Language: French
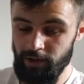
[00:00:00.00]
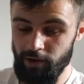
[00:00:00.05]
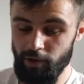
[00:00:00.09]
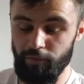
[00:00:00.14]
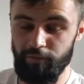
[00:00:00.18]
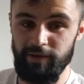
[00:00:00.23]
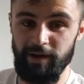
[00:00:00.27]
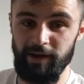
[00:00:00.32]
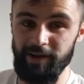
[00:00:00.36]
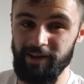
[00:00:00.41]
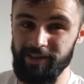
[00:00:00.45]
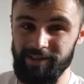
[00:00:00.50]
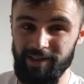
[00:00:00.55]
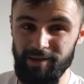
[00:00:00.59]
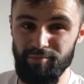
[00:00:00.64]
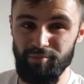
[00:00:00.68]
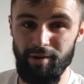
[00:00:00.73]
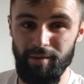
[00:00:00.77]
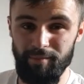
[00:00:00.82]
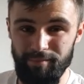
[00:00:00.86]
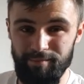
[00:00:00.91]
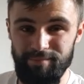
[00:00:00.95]
au final, il était
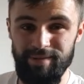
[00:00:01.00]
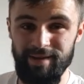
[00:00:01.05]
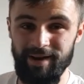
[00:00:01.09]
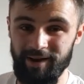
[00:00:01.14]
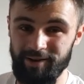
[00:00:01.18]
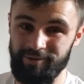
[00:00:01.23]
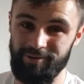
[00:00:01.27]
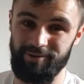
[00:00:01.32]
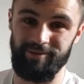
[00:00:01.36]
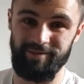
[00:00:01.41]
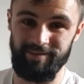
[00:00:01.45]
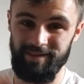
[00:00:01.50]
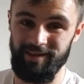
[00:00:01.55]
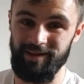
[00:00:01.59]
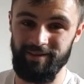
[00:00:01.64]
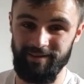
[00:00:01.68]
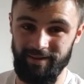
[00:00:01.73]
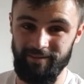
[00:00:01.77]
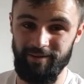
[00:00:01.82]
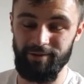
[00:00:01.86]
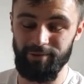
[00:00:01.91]
moins bien que ce qu'ils avaient